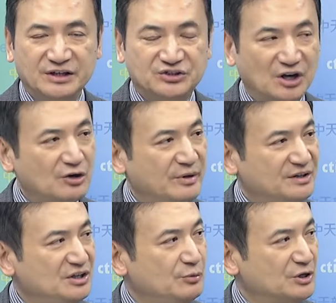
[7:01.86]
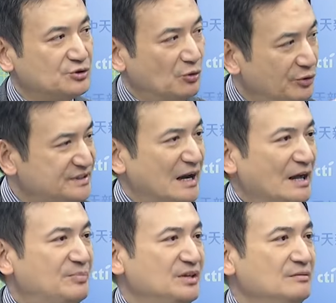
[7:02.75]
十二月、一月的时候会再来
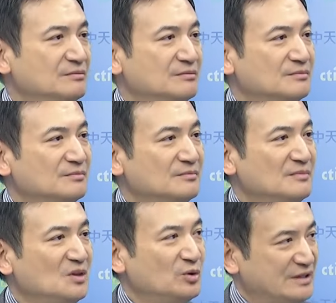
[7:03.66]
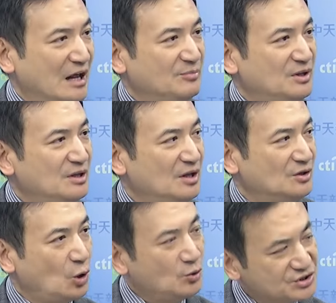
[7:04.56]
一批，嗯哼，会再来一批，
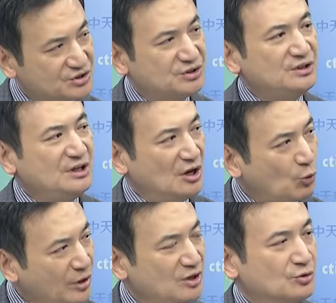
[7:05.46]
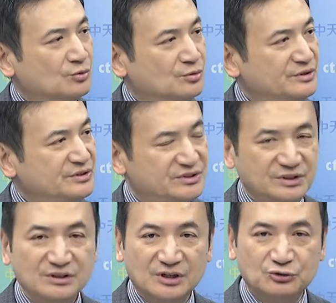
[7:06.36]
同时也会有
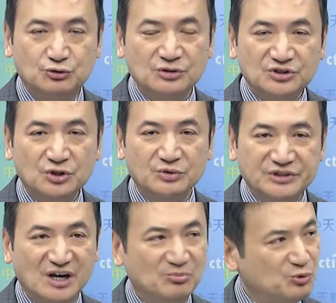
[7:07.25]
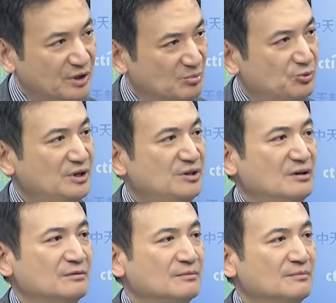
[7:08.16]
新的军售项目，也不一定。
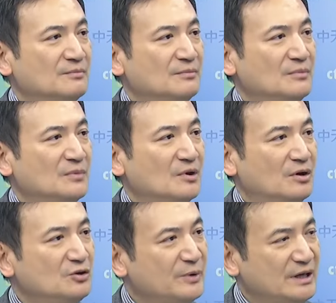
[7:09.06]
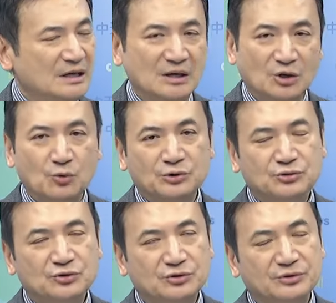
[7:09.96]
哦，哦，因为。过
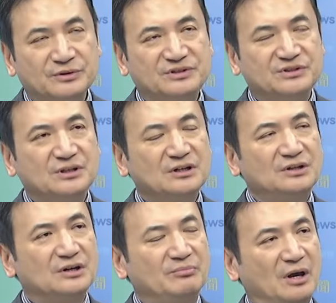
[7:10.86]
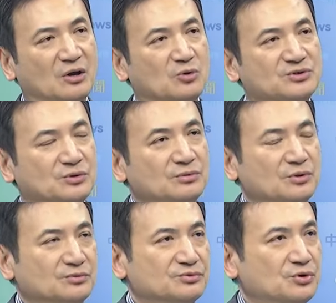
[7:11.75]
去几任的美国总
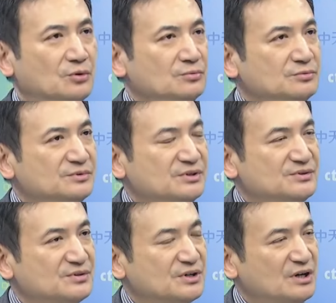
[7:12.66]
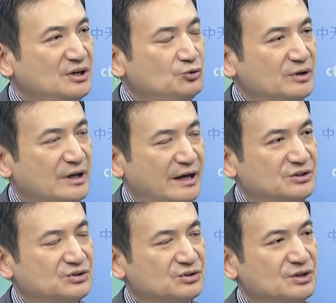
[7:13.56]
统，从甚至克林顿开
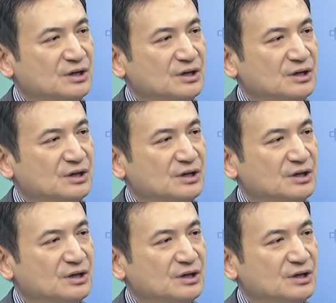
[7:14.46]
始，